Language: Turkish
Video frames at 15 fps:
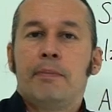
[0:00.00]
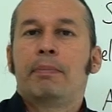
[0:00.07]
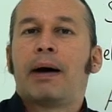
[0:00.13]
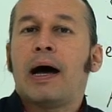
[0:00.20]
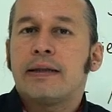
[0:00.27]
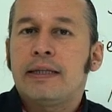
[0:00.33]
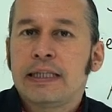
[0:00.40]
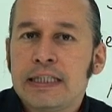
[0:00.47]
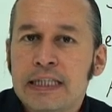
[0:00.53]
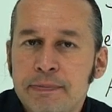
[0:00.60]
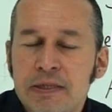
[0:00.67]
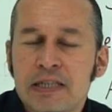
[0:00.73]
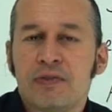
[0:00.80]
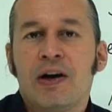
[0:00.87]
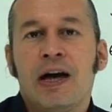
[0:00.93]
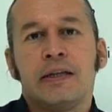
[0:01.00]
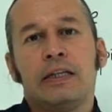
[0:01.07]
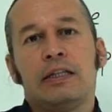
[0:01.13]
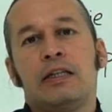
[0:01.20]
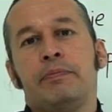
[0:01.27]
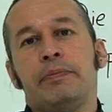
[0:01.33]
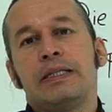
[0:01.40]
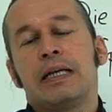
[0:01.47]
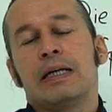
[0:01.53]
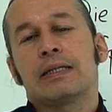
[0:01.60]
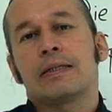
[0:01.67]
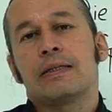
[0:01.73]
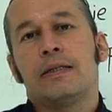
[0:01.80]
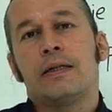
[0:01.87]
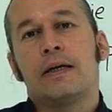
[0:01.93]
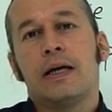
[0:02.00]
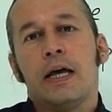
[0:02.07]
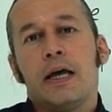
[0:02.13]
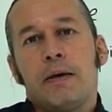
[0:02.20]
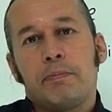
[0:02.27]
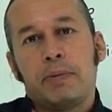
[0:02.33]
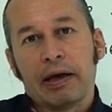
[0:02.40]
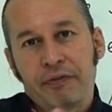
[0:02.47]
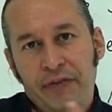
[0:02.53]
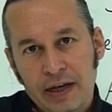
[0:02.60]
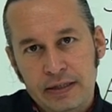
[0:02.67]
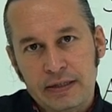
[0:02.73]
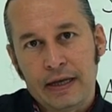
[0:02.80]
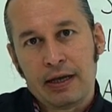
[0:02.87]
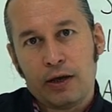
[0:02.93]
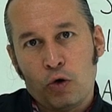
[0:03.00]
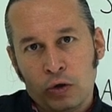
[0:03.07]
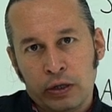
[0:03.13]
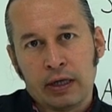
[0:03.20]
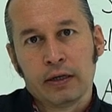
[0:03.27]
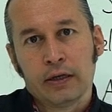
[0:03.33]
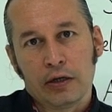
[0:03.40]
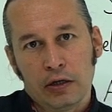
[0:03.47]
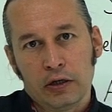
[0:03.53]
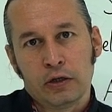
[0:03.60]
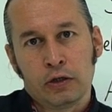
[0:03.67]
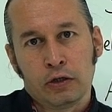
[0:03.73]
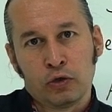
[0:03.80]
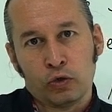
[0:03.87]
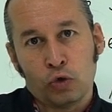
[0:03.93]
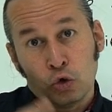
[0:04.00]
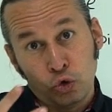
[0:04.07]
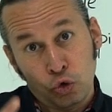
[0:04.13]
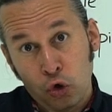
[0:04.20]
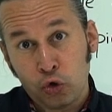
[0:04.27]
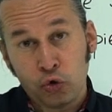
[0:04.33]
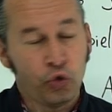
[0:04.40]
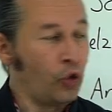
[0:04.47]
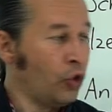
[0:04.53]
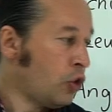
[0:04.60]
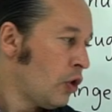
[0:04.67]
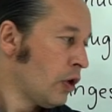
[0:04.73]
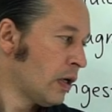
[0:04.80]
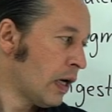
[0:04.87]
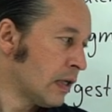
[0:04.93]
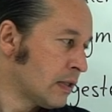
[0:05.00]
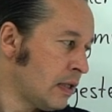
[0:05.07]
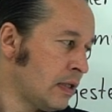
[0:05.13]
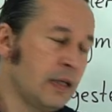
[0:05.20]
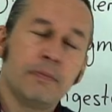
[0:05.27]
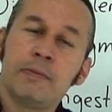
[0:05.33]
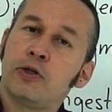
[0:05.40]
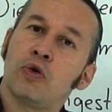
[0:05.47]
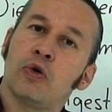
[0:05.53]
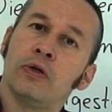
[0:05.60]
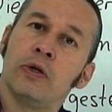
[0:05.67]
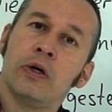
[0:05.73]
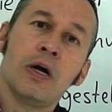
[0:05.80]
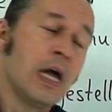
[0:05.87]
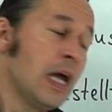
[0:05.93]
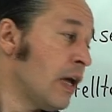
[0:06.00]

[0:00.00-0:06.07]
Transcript: Parti tip 2 dediğimiz aslında perfekte olan e, o döngü kastedilmiş oluyor.